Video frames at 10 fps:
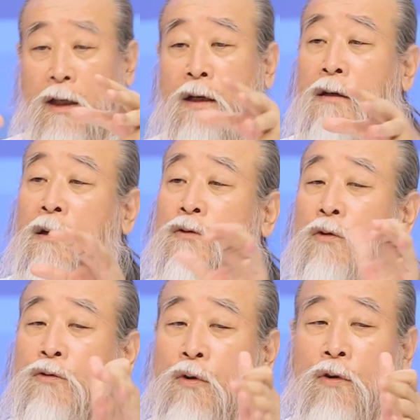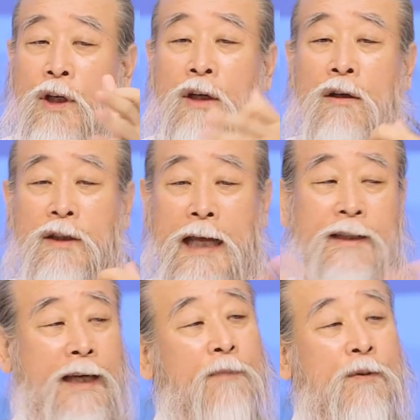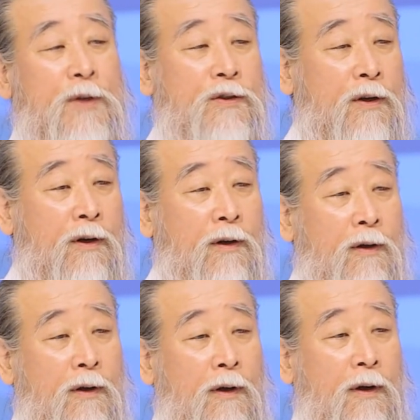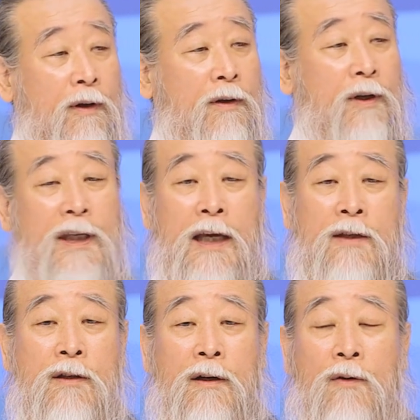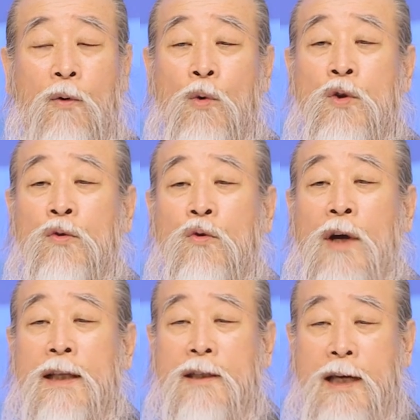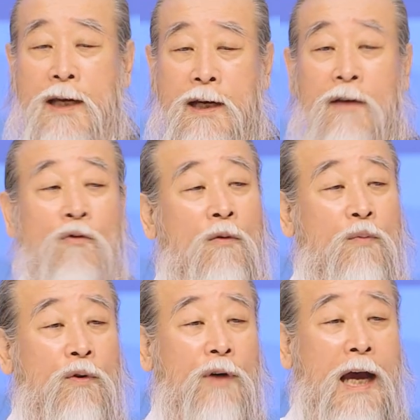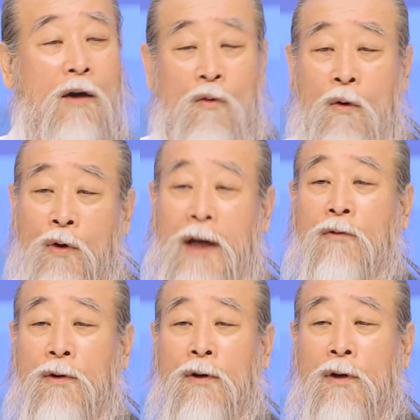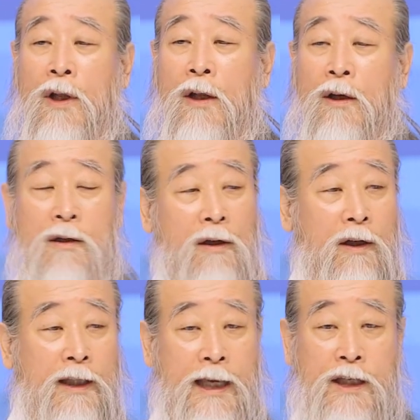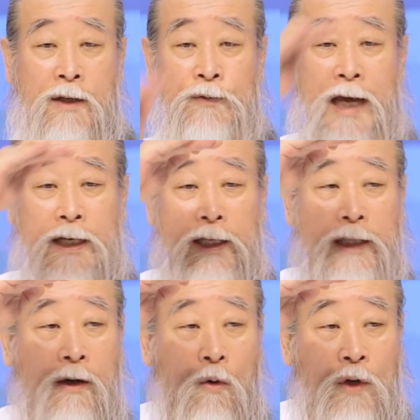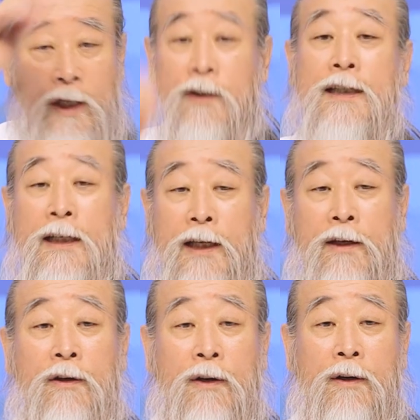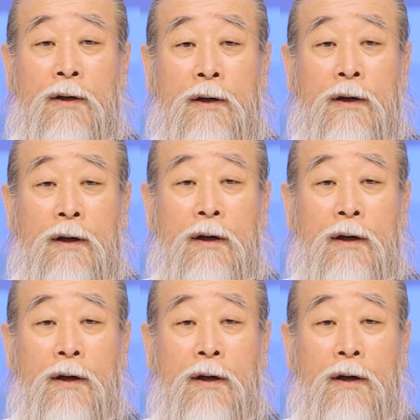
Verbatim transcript: 이런 것들도 이런 거 다 잡으면서 그렇게 해서 5년 동안 잘 공부를 하고 오라고 그렇게 지금 자리에다가 올리는 자리예요.